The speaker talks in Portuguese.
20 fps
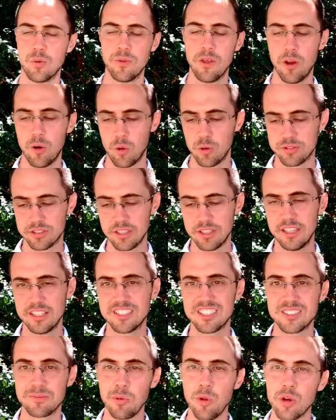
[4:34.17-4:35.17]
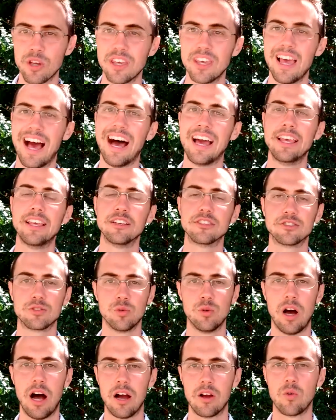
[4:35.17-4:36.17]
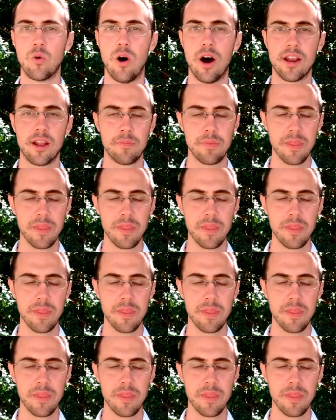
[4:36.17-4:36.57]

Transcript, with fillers: consegui desbloquear isso agora.